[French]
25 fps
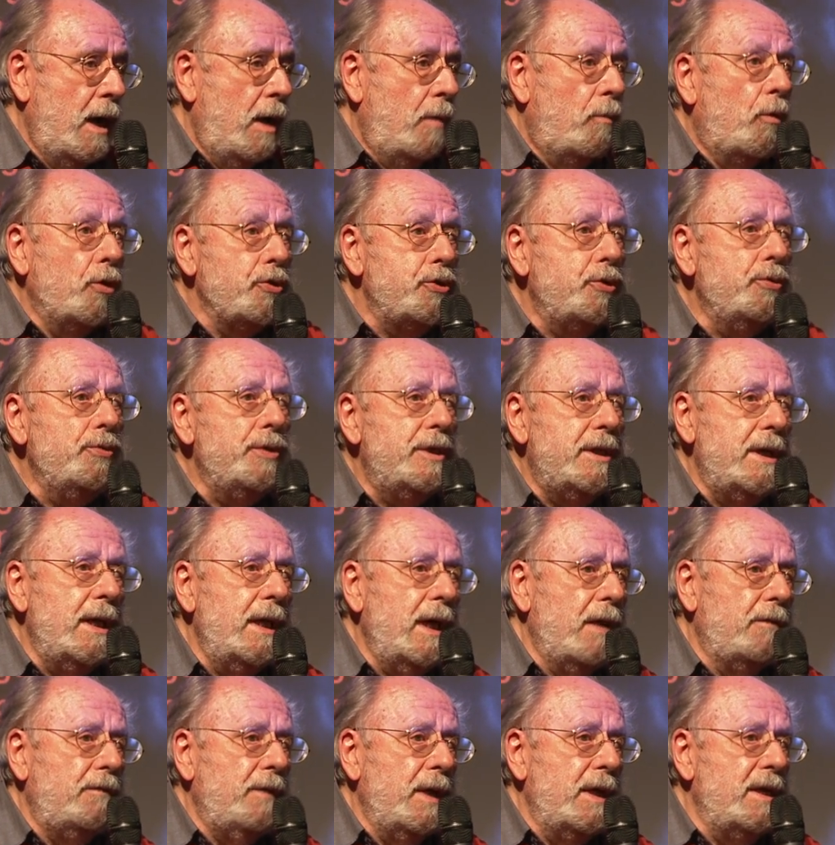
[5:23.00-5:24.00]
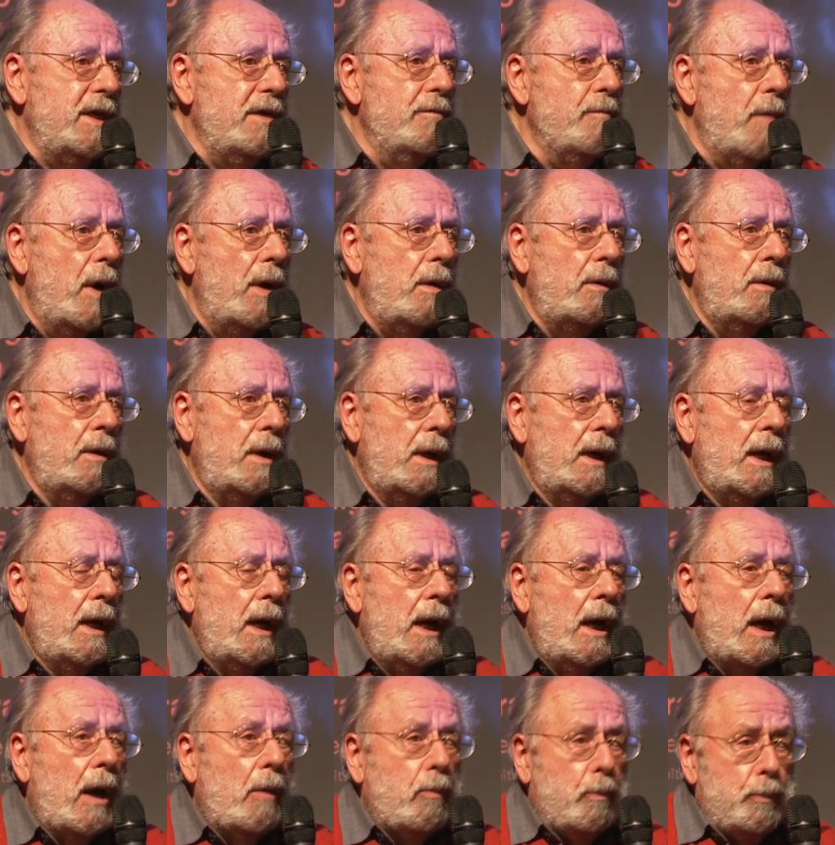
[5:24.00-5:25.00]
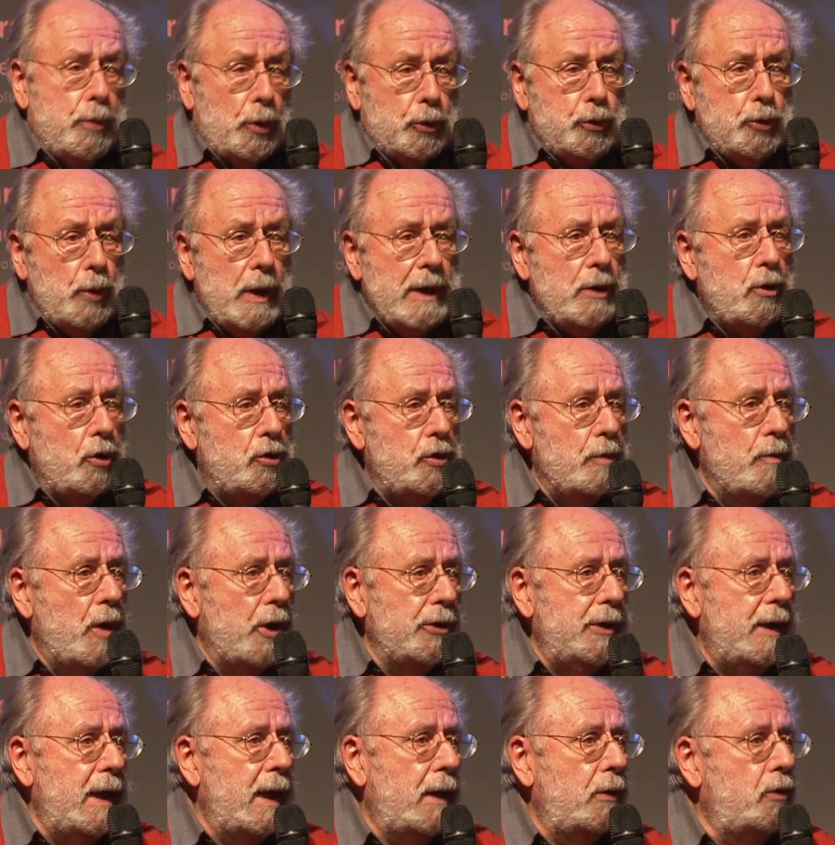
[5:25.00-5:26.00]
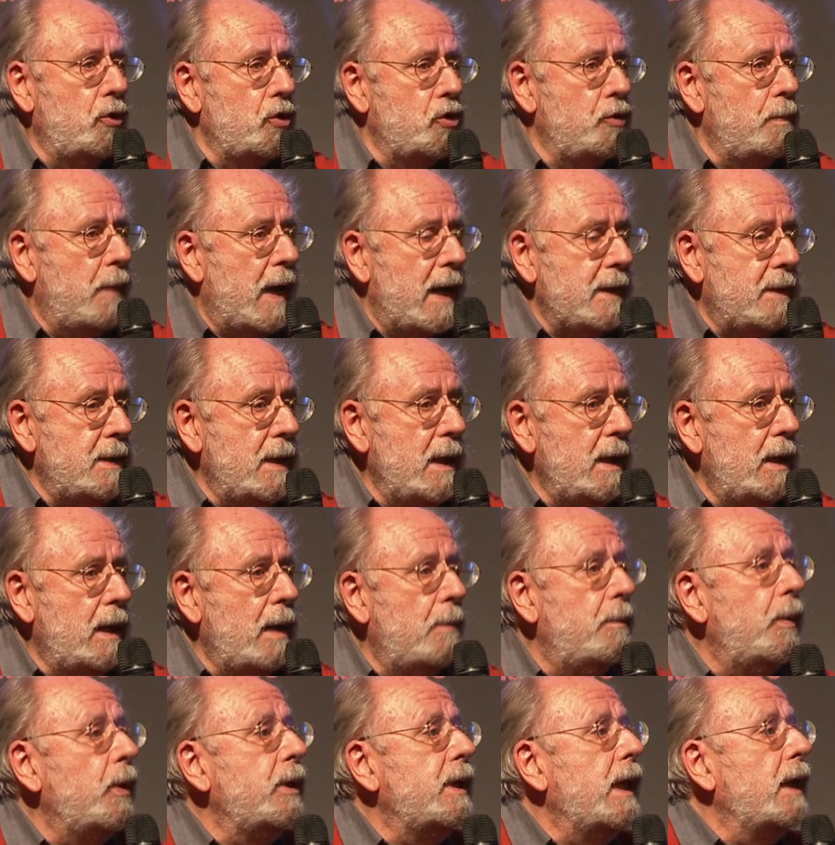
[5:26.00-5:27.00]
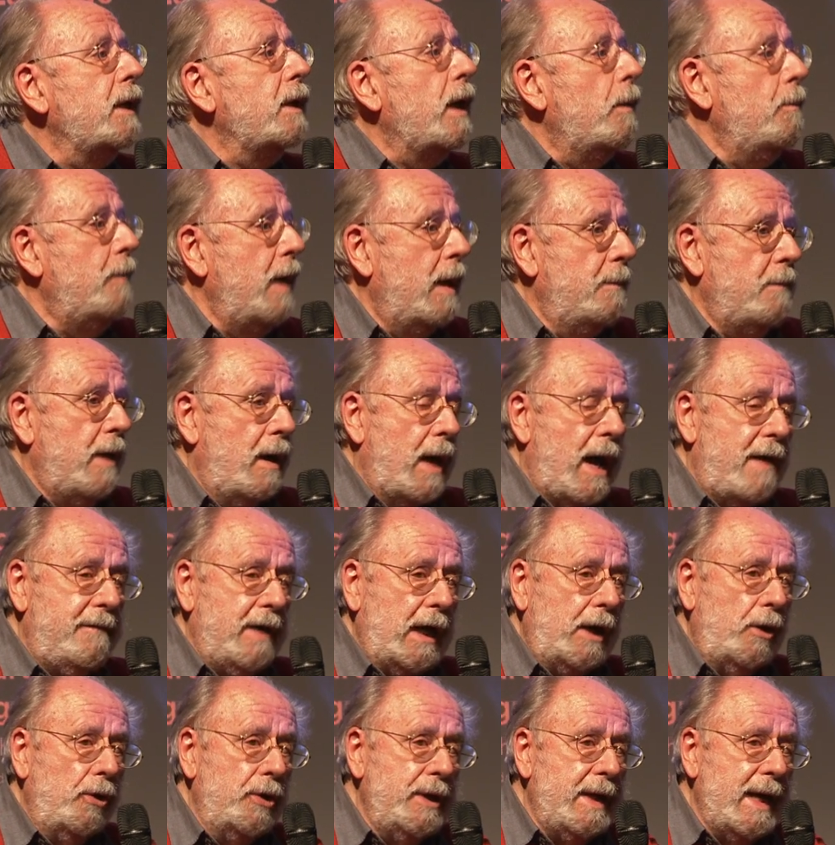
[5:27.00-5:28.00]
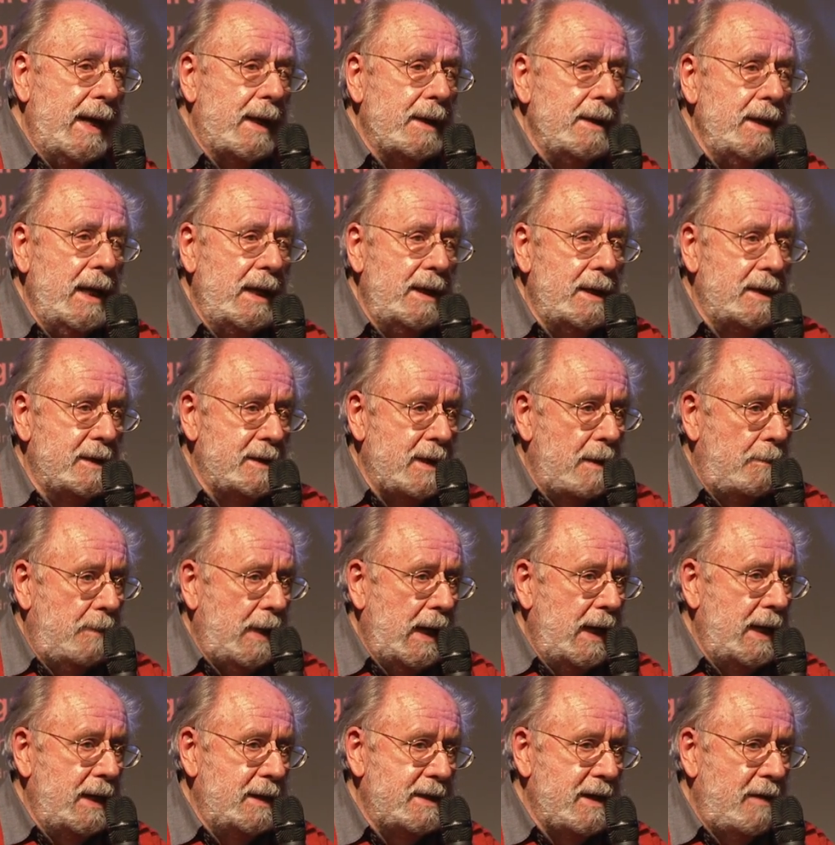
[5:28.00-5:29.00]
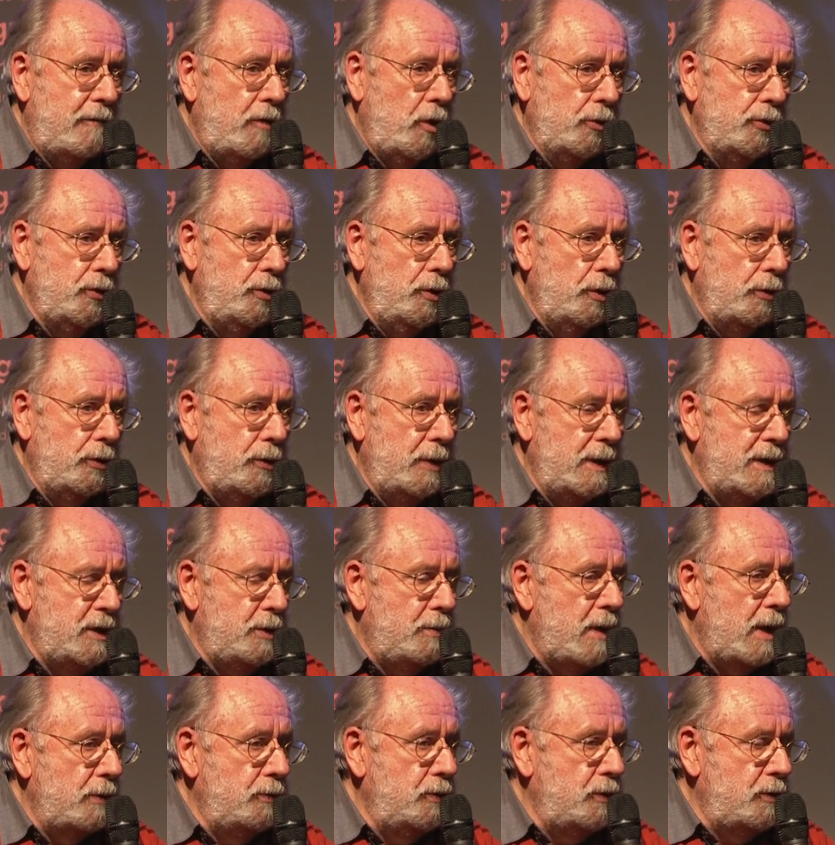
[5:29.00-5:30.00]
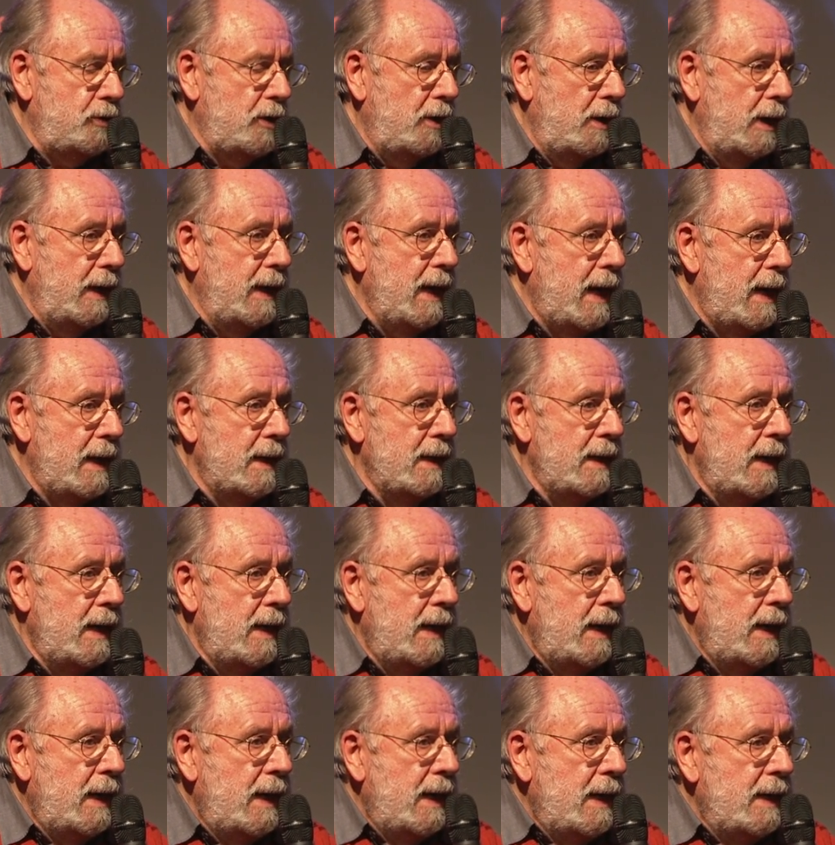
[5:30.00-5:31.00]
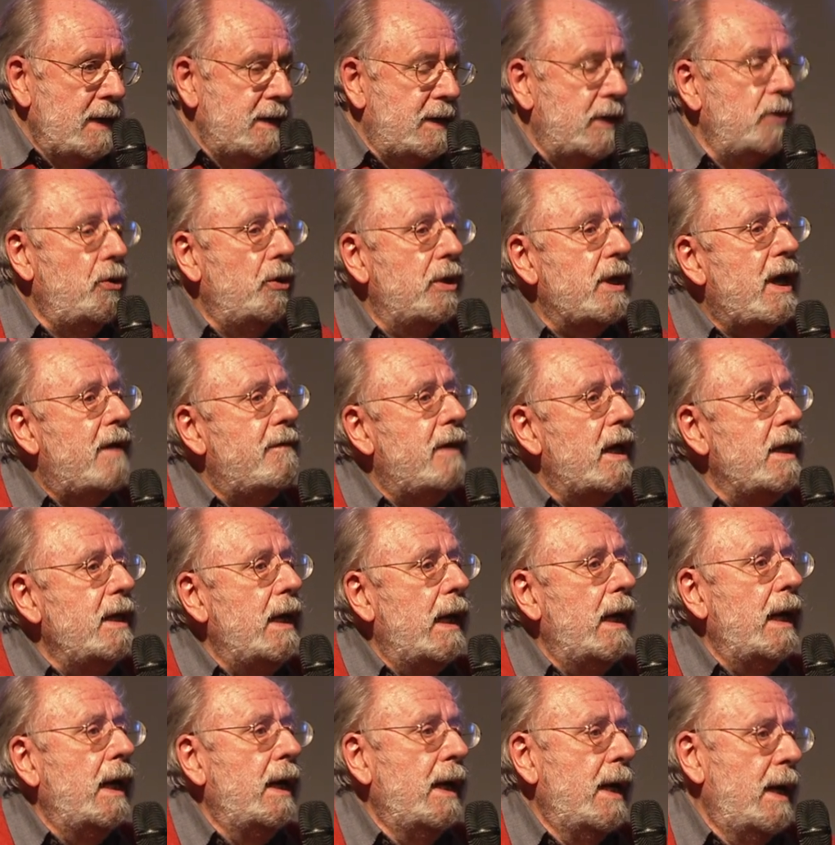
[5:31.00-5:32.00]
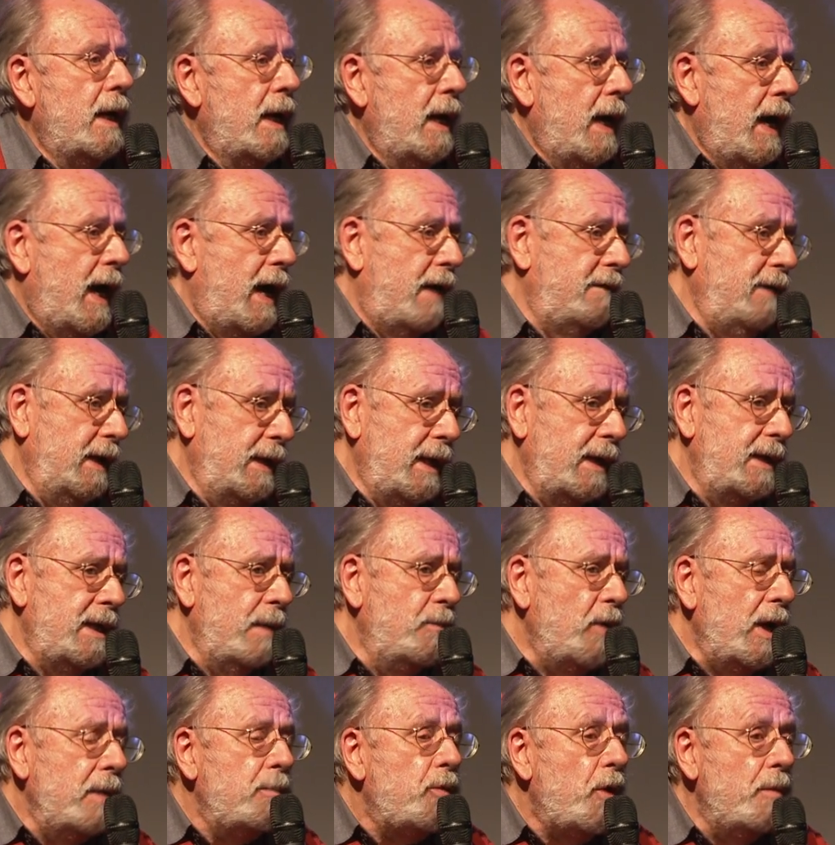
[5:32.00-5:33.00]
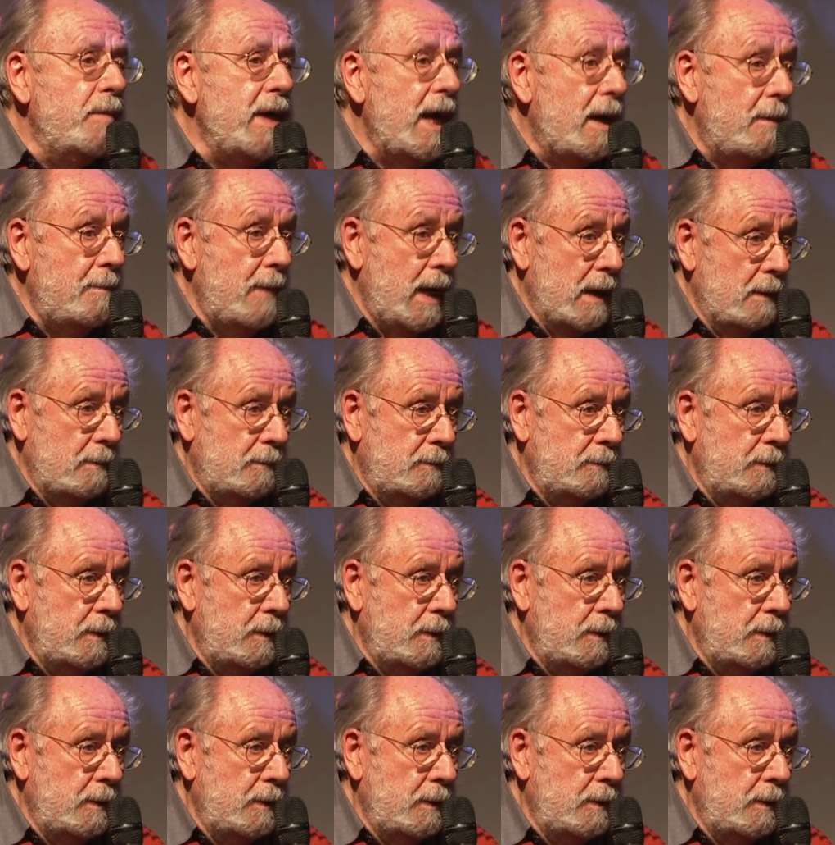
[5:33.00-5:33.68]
Mon souci, effectivement, pour tous les documentaires que je pratique, et peut-être même avec le dernier qui s'appelait Les aventures de l'histoire du soldat, c'est de travailler avec des témoins de première main.